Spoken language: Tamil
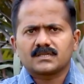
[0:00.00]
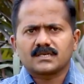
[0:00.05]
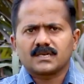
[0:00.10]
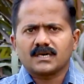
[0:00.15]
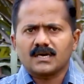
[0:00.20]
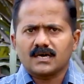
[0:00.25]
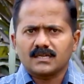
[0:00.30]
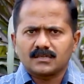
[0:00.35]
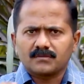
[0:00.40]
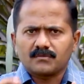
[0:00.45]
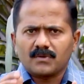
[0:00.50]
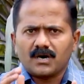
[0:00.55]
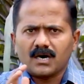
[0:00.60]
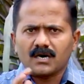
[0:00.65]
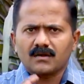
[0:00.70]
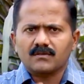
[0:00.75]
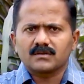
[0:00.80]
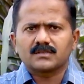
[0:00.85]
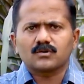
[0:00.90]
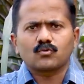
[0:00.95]
பார்த்திங்கன்னா அது
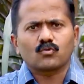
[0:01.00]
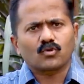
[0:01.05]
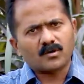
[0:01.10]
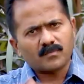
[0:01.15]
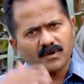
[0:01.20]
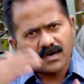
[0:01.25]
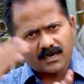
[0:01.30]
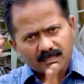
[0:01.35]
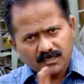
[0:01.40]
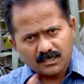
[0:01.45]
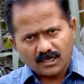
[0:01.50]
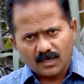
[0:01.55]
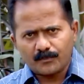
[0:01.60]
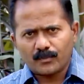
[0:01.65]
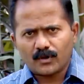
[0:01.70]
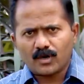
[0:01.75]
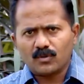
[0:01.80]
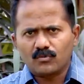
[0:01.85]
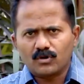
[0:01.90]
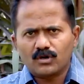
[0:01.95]
மாடு வந்து குணமானதுக்கு
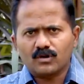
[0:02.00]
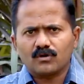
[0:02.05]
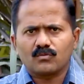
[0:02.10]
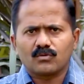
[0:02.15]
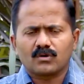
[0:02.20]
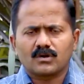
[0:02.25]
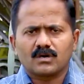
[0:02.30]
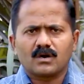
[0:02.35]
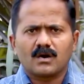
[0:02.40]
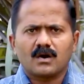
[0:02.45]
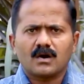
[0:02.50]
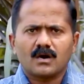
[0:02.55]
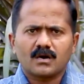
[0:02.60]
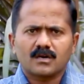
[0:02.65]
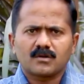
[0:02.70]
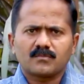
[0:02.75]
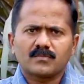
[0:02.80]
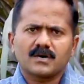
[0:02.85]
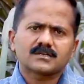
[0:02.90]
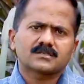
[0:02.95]
அப்புறமும் ஒரு
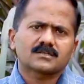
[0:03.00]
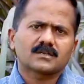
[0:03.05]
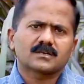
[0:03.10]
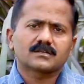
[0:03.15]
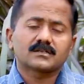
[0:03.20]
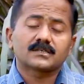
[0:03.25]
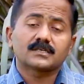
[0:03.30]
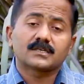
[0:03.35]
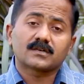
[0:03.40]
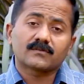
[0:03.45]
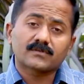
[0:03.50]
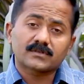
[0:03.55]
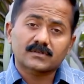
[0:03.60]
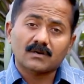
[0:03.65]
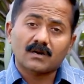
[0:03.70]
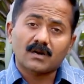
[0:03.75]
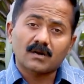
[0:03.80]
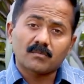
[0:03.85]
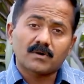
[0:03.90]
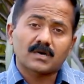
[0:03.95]
ஆறு மாதத்துலேருந்து
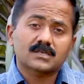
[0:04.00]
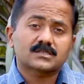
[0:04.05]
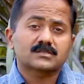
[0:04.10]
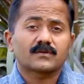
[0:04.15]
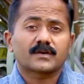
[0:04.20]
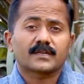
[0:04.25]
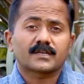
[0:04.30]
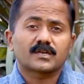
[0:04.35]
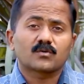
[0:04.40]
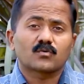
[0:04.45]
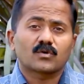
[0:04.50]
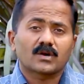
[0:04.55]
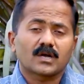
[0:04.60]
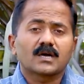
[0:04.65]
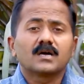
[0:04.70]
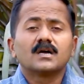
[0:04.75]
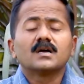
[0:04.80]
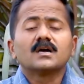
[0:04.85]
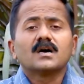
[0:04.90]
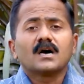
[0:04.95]
இருபத்தி நாலு மாதம் வரைக்கும் கூட